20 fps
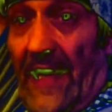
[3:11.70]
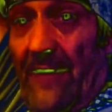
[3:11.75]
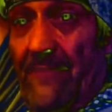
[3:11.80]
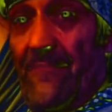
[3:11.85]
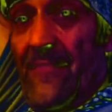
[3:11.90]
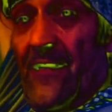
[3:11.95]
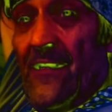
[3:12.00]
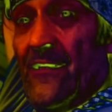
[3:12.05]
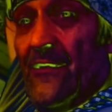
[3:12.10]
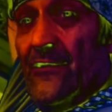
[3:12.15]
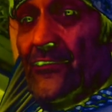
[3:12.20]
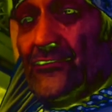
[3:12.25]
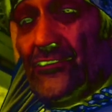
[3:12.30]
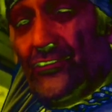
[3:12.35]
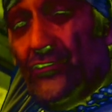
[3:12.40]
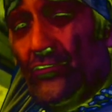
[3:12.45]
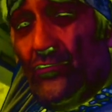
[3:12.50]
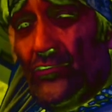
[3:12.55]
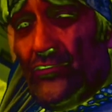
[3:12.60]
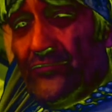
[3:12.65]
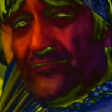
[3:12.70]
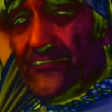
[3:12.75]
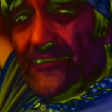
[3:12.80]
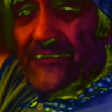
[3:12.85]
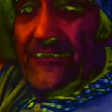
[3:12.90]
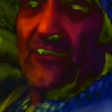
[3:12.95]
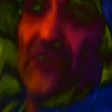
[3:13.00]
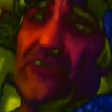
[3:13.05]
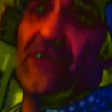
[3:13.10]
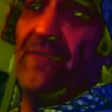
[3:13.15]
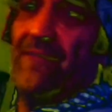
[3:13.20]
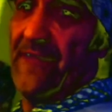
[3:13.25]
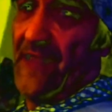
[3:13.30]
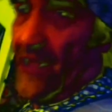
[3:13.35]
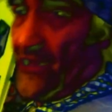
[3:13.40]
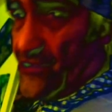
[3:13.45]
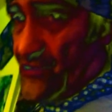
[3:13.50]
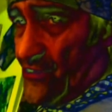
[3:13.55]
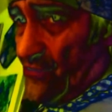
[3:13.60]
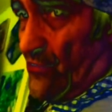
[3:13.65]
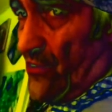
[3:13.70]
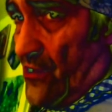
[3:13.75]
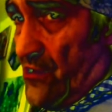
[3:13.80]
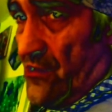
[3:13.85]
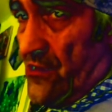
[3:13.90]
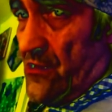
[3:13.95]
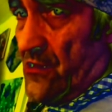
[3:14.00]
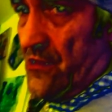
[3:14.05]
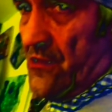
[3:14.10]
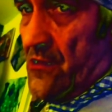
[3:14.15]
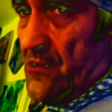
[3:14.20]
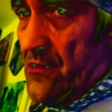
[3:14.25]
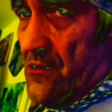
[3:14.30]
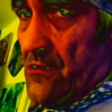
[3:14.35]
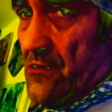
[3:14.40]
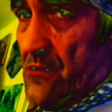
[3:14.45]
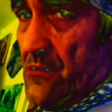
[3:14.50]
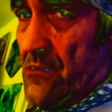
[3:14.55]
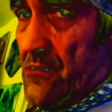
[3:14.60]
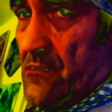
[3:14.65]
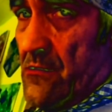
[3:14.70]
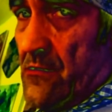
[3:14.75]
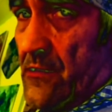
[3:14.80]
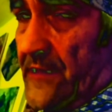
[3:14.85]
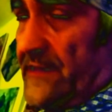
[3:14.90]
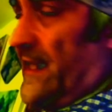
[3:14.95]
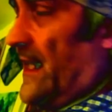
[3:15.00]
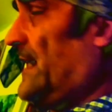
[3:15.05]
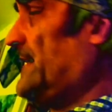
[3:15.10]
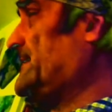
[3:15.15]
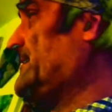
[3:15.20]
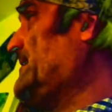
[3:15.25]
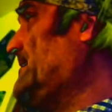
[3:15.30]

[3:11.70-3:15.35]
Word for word: wiem, że to już wszystko się wydarzyło. I